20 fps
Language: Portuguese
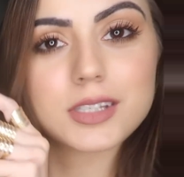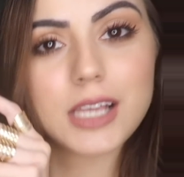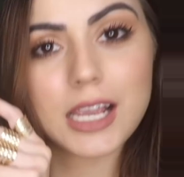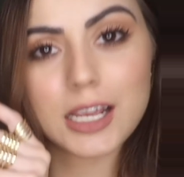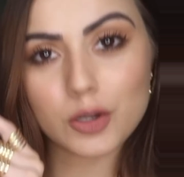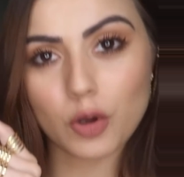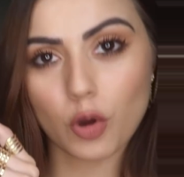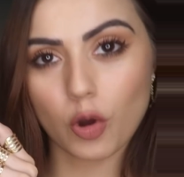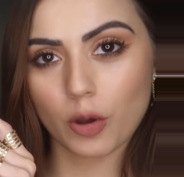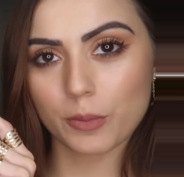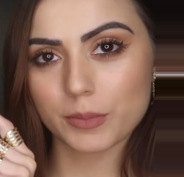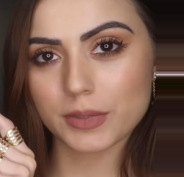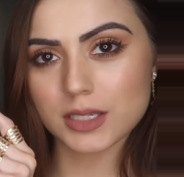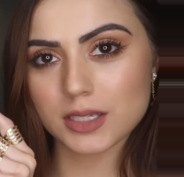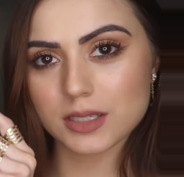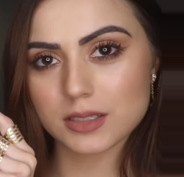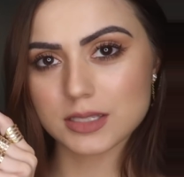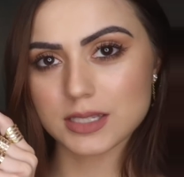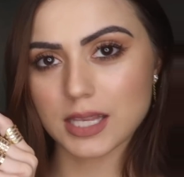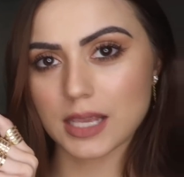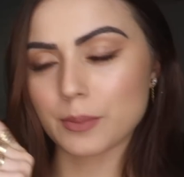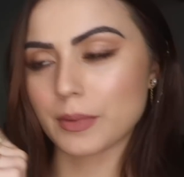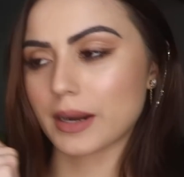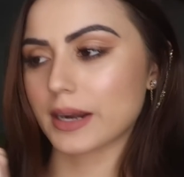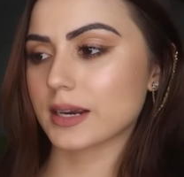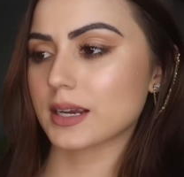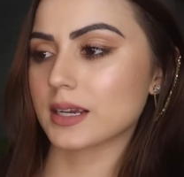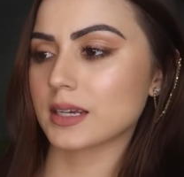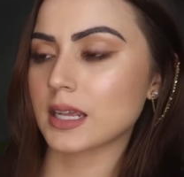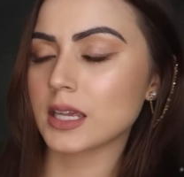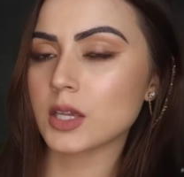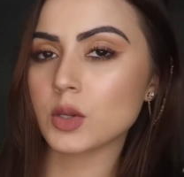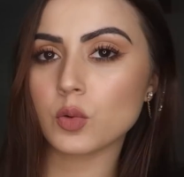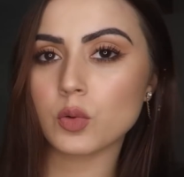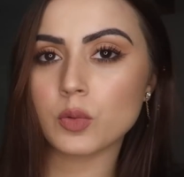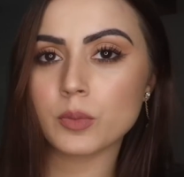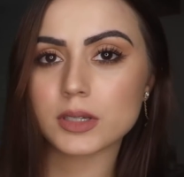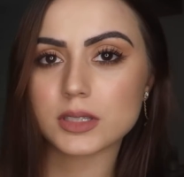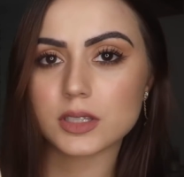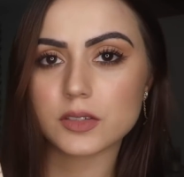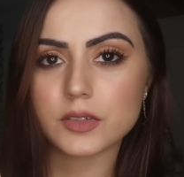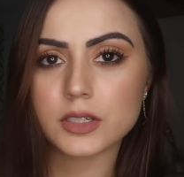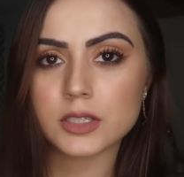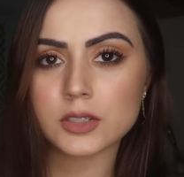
sem nome, sem marca nenhuma, tá